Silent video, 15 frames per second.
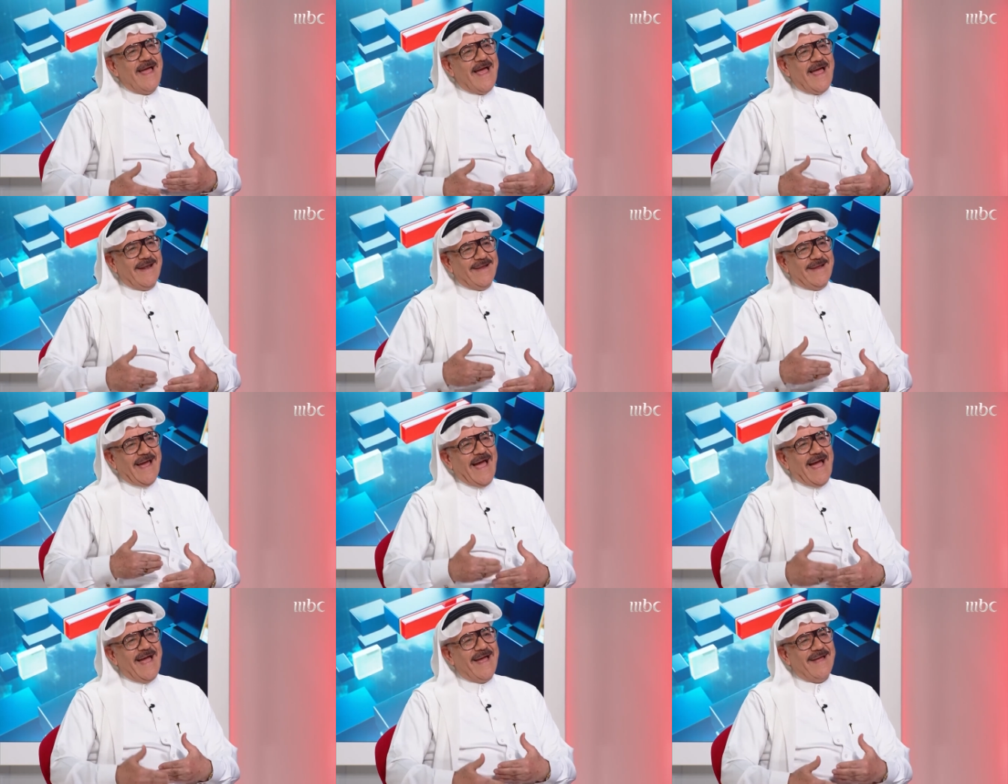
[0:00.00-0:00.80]

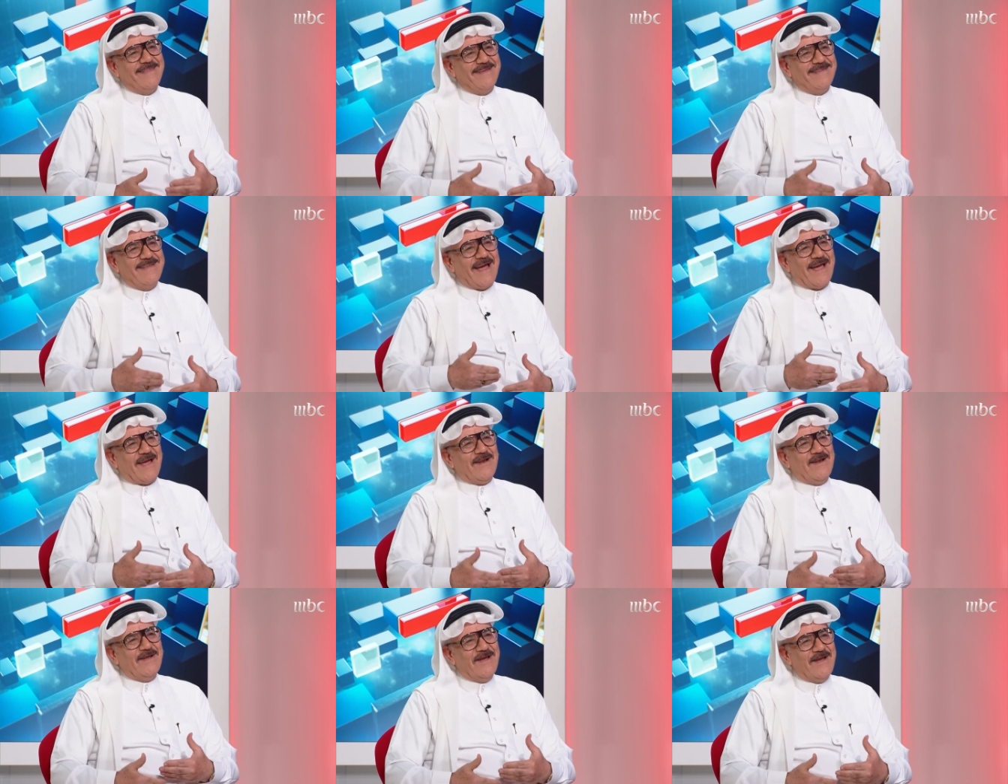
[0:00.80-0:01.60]
الايحاءات
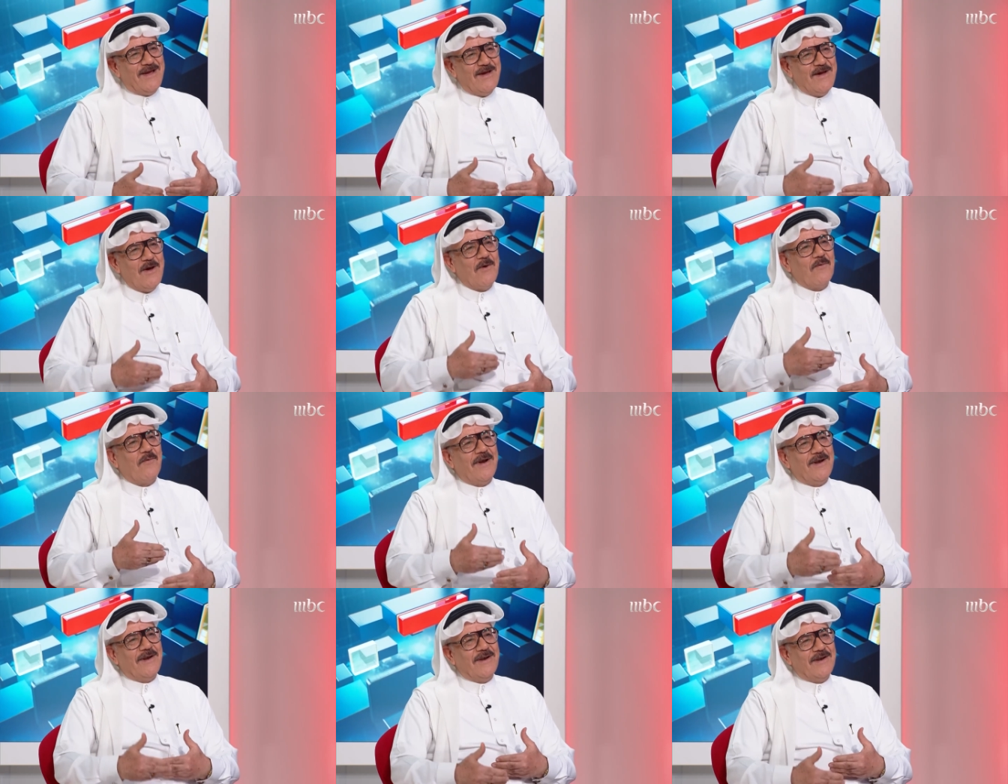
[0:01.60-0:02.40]
الداخليه
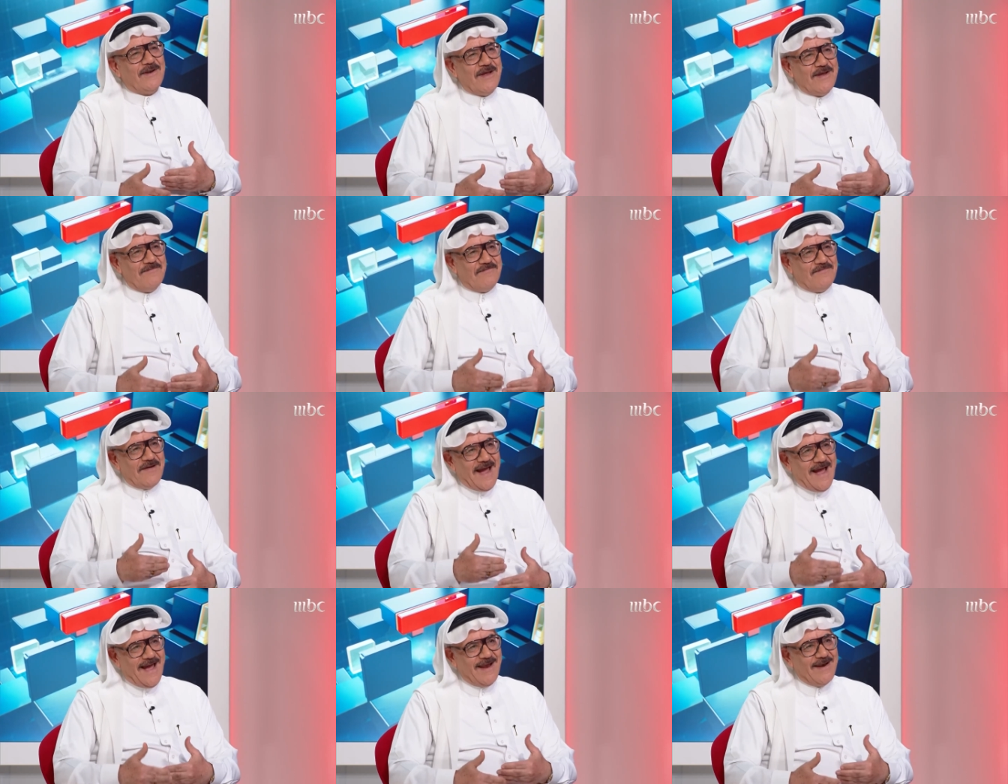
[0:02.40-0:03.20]

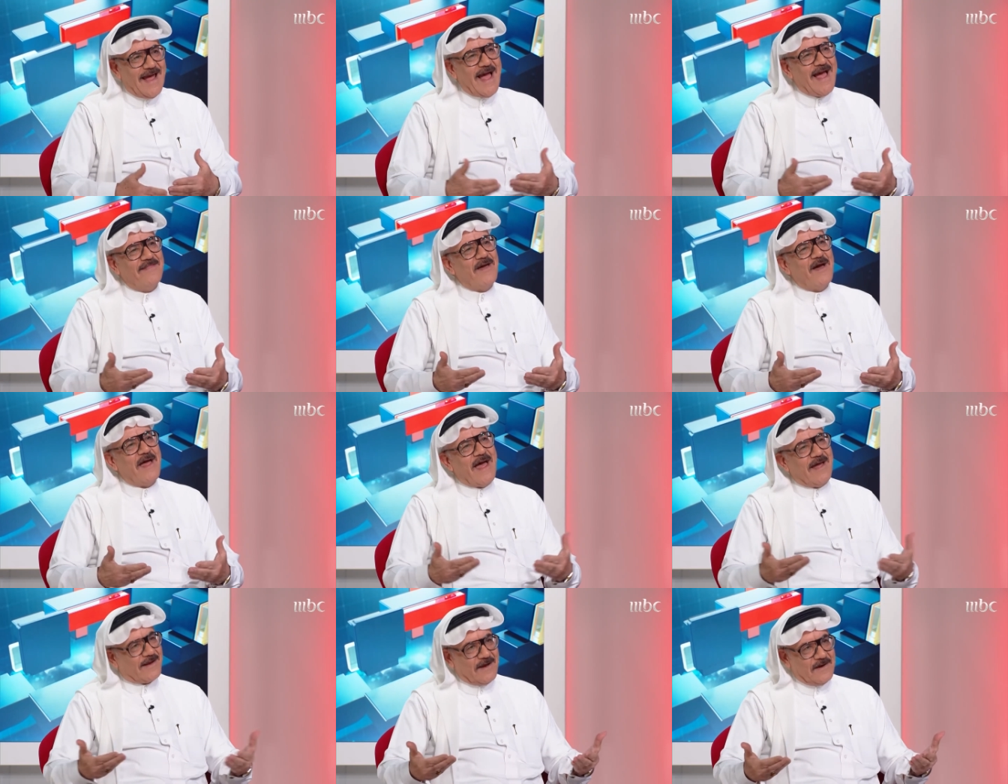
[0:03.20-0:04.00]
والانفعال
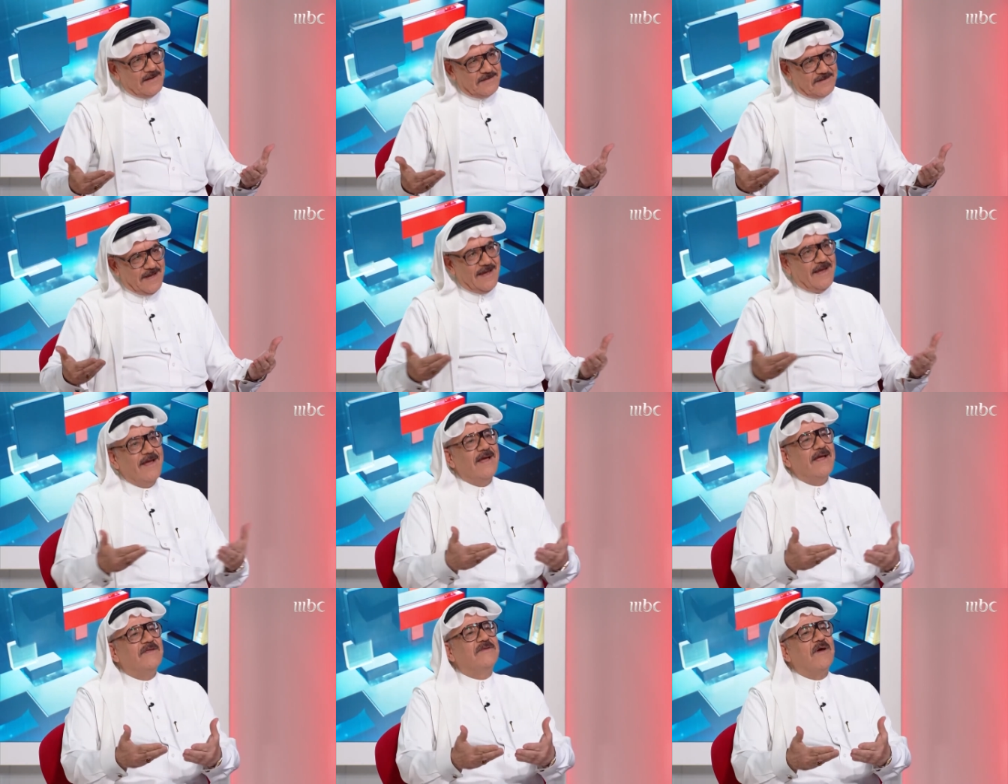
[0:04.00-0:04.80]
هذا انت
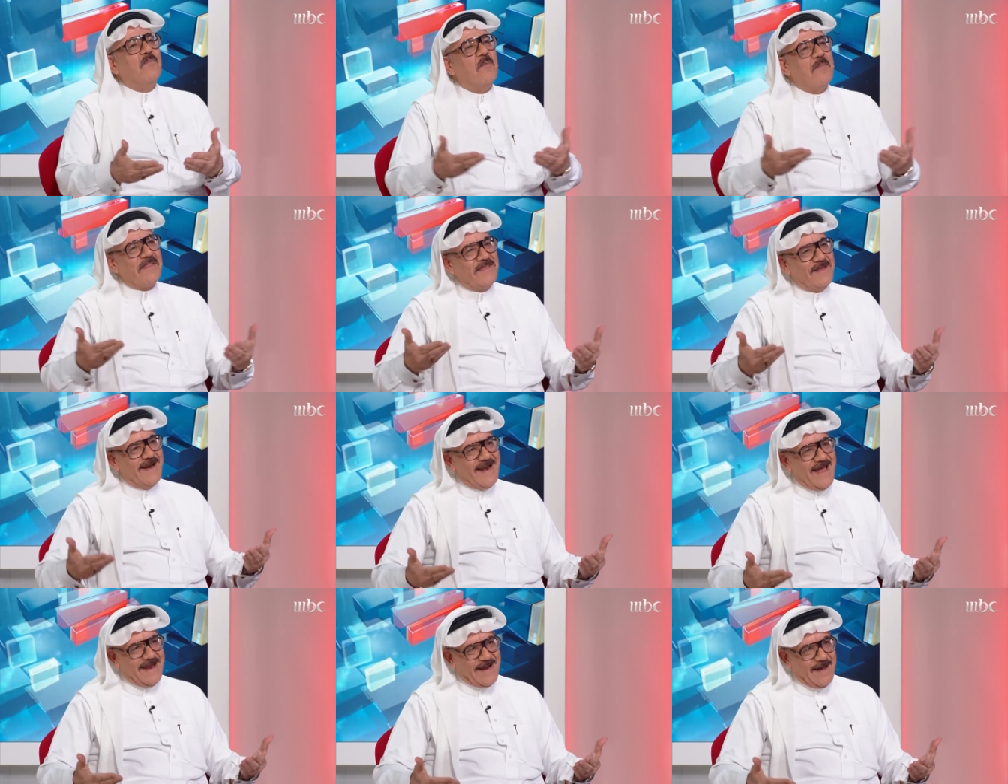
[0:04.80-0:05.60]
انت ممثل
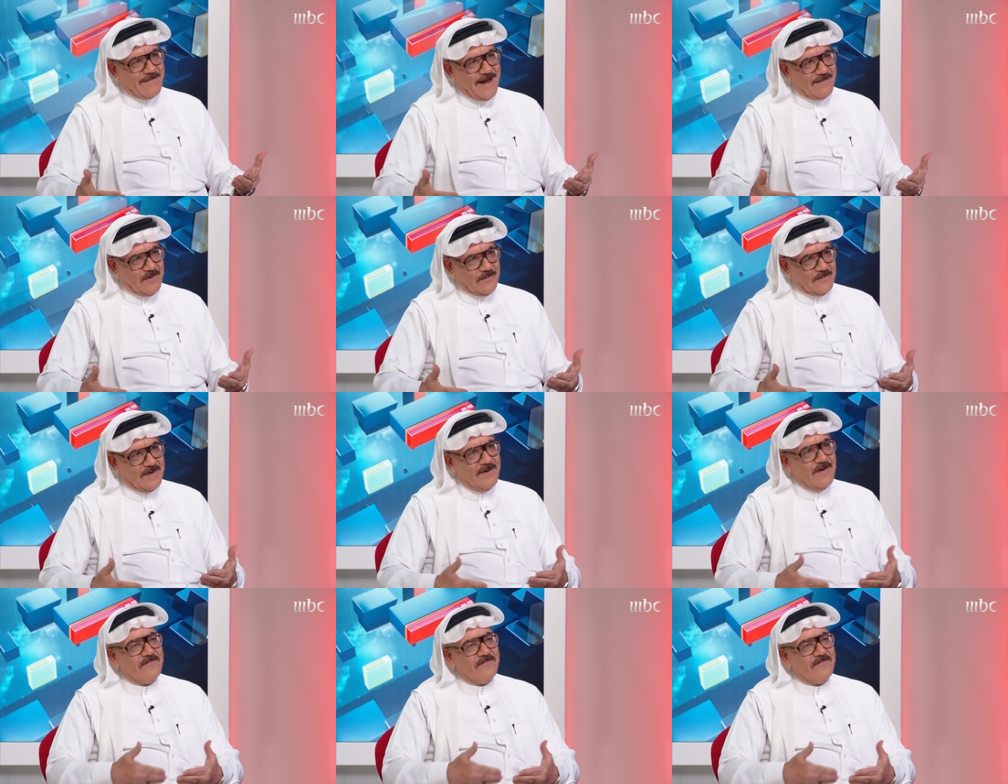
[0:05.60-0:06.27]
الان امامهم